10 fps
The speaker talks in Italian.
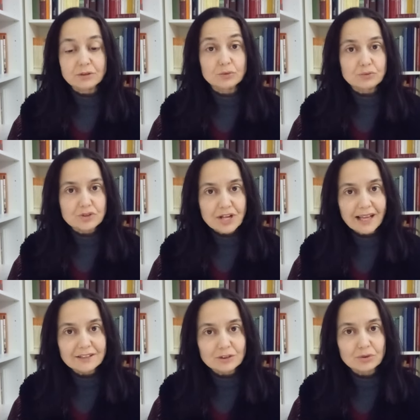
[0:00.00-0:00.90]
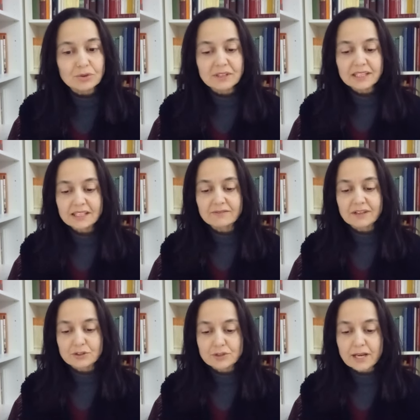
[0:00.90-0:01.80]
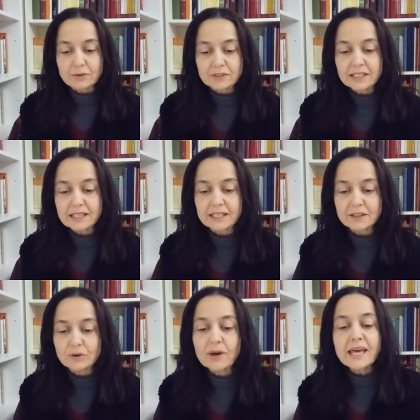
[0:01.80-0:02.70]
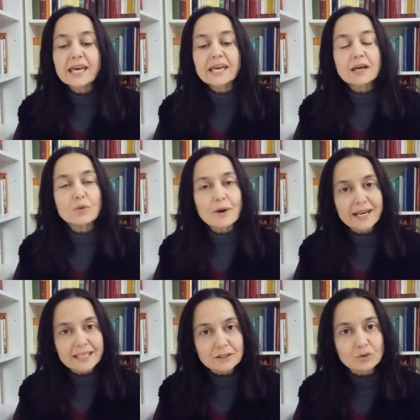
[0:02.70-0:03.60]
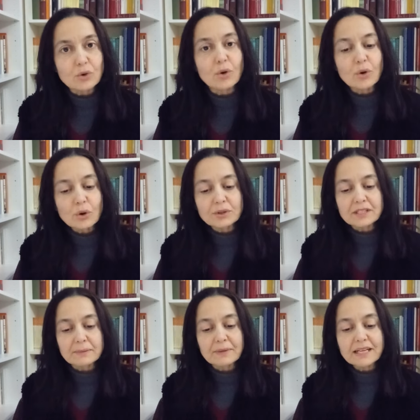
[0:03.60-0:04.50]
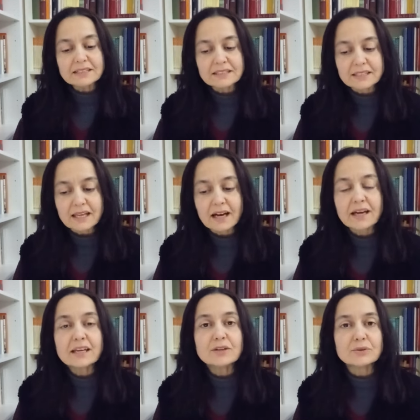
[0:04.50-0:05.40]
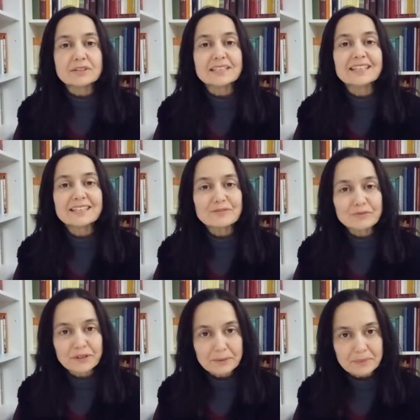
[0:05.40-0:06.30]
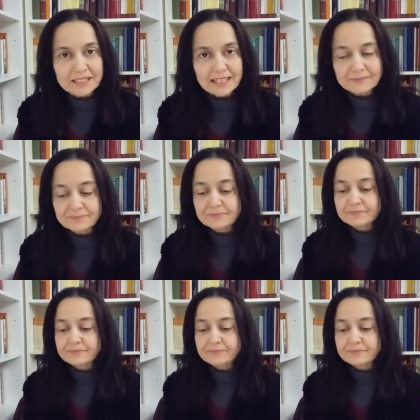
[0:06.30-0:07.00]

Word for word: annunciando il Vangelo del Regno e guarendo ogni malattia e ogni infermità.